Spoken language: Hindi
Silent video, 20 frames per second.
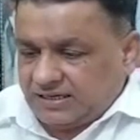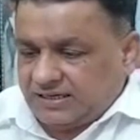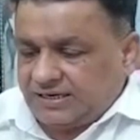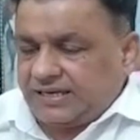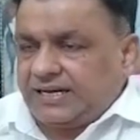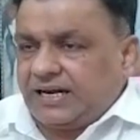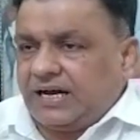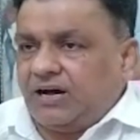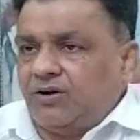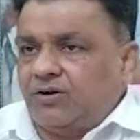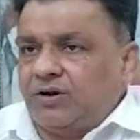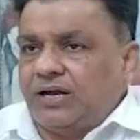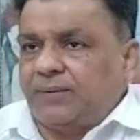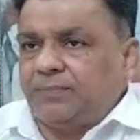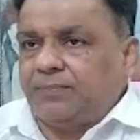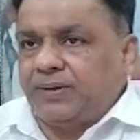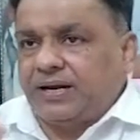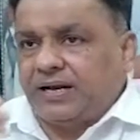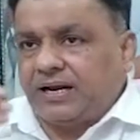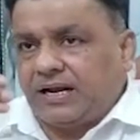निकाह होना
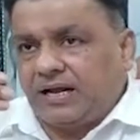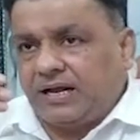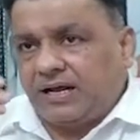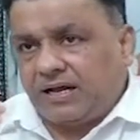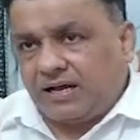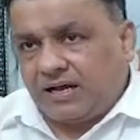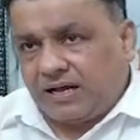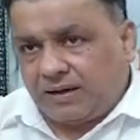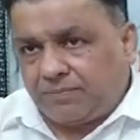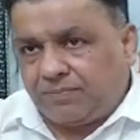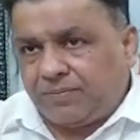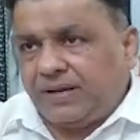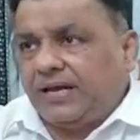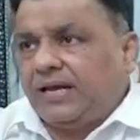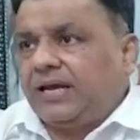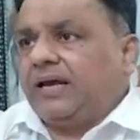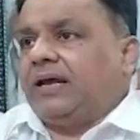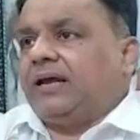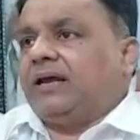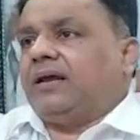फिर अपने
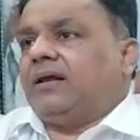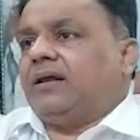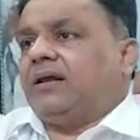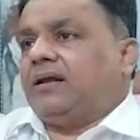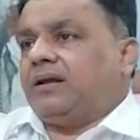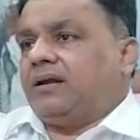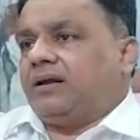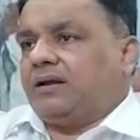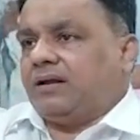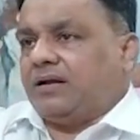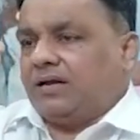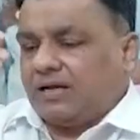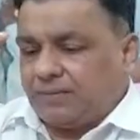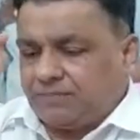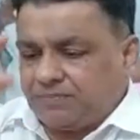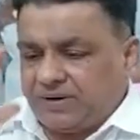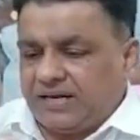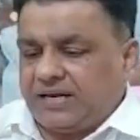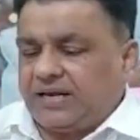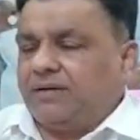
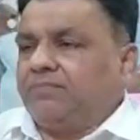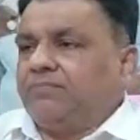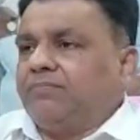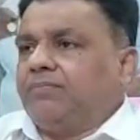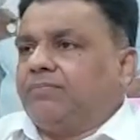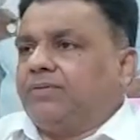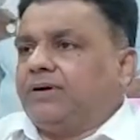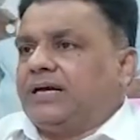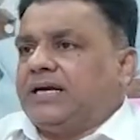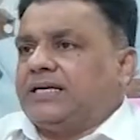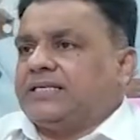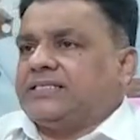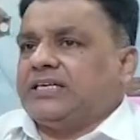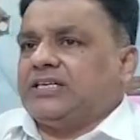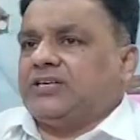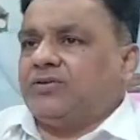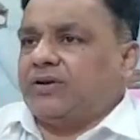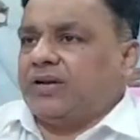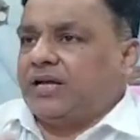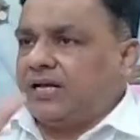अपने घर से
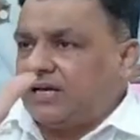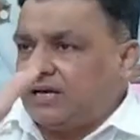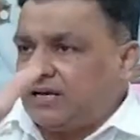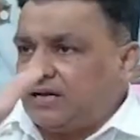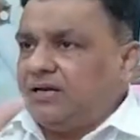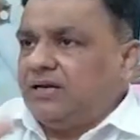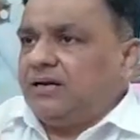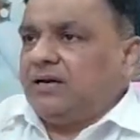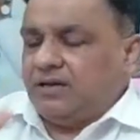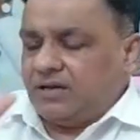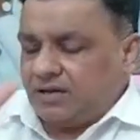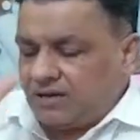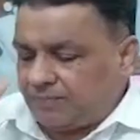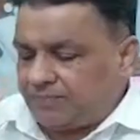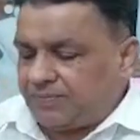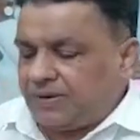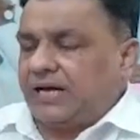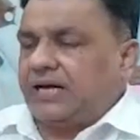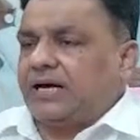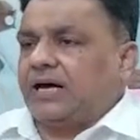जो है ना
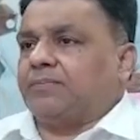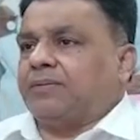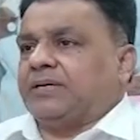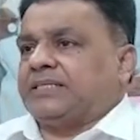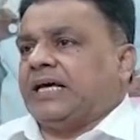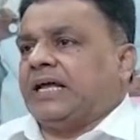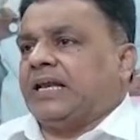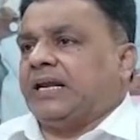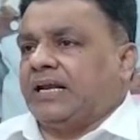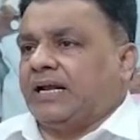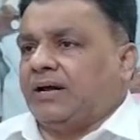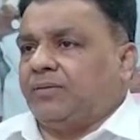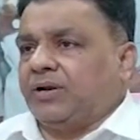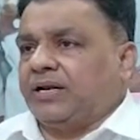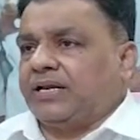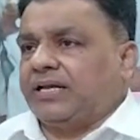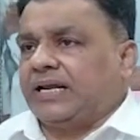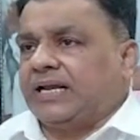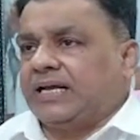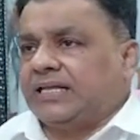अपना घर बसा लेना
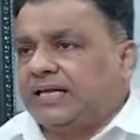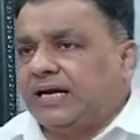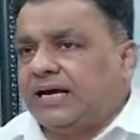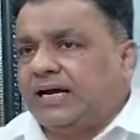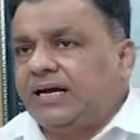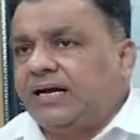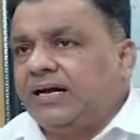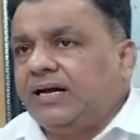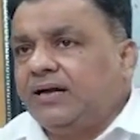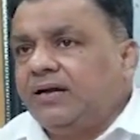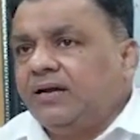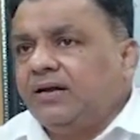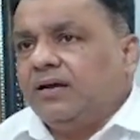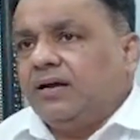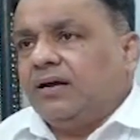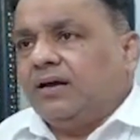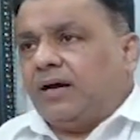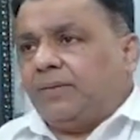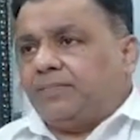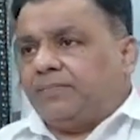बोल के रहता
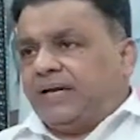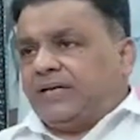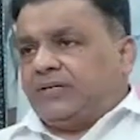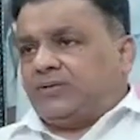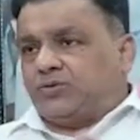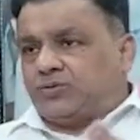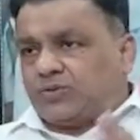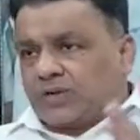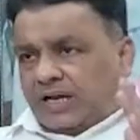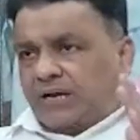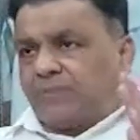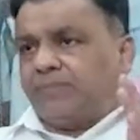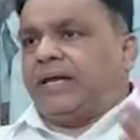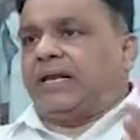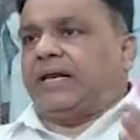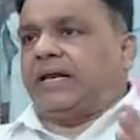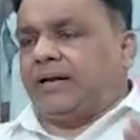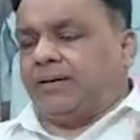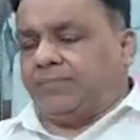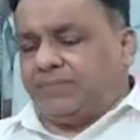अपने ससुराल में
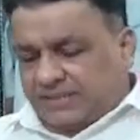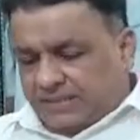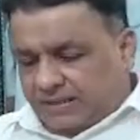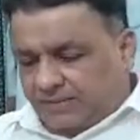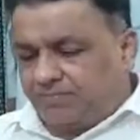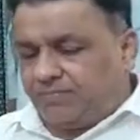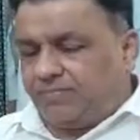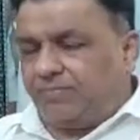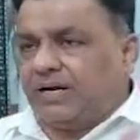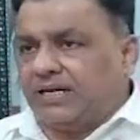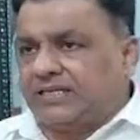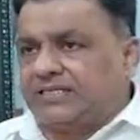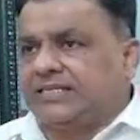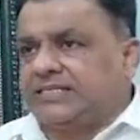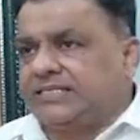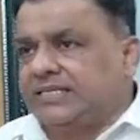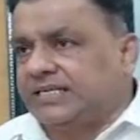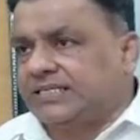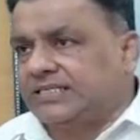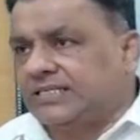रहना मतलब अच्छे
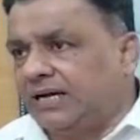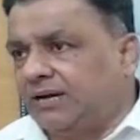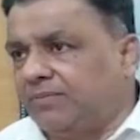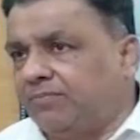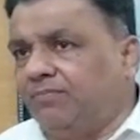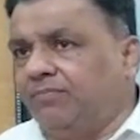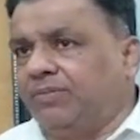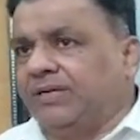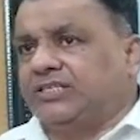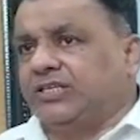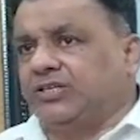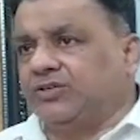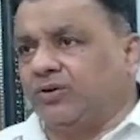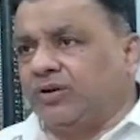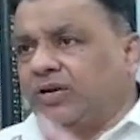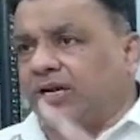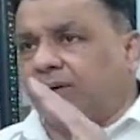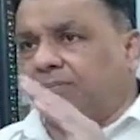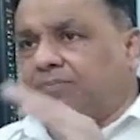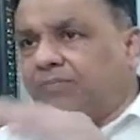से अच्छा बच्ची जो है
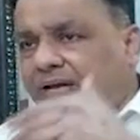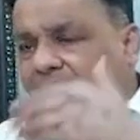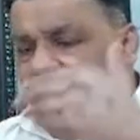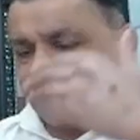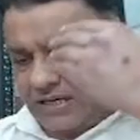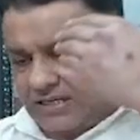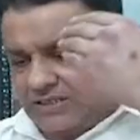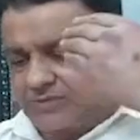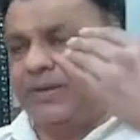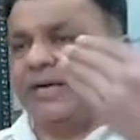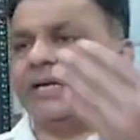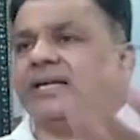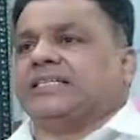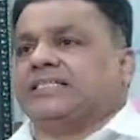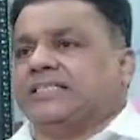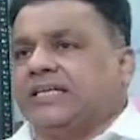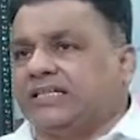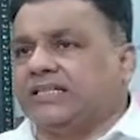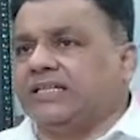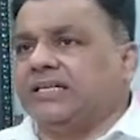ना अपना हस्बैंड के
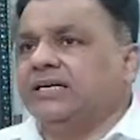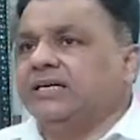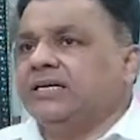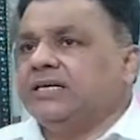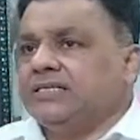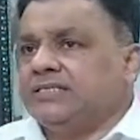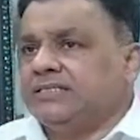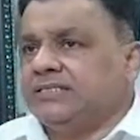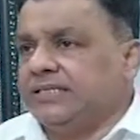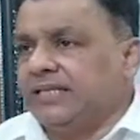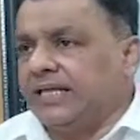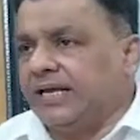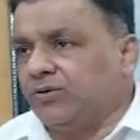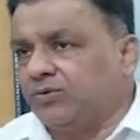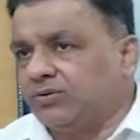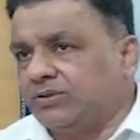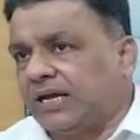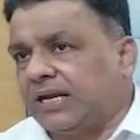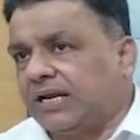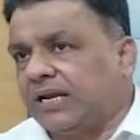साथ ज़िंदगी
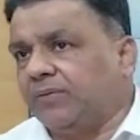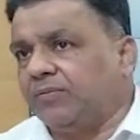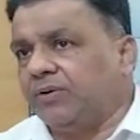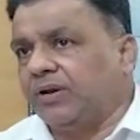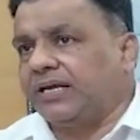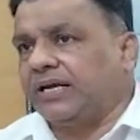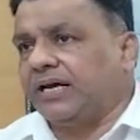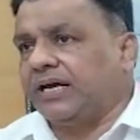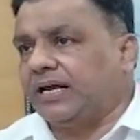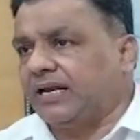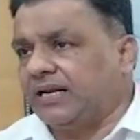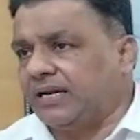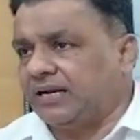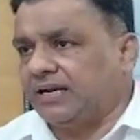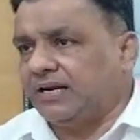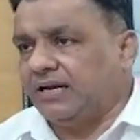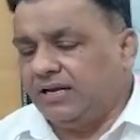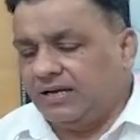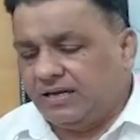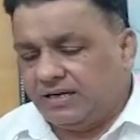गुजारना बोल के हर
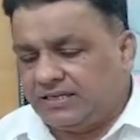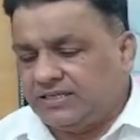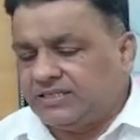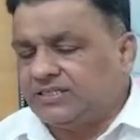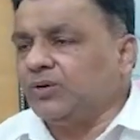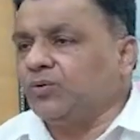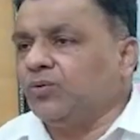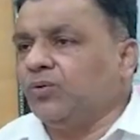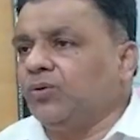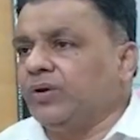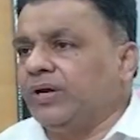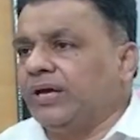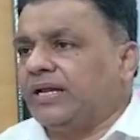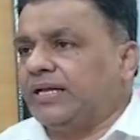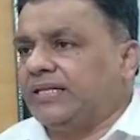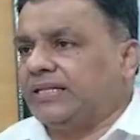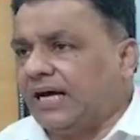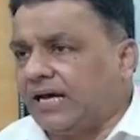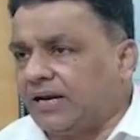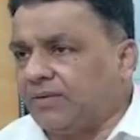किसी को ये
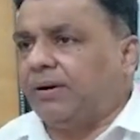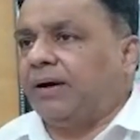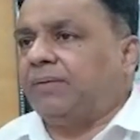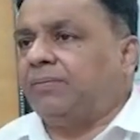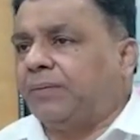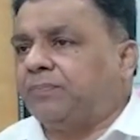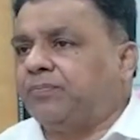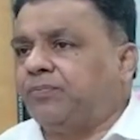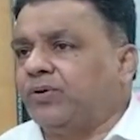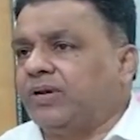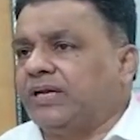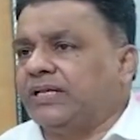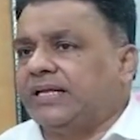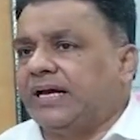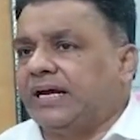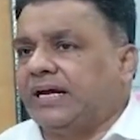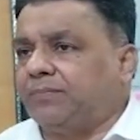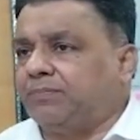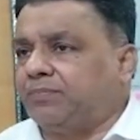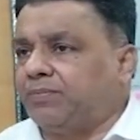रहता हर माँ बाप को रहता
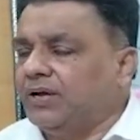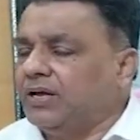है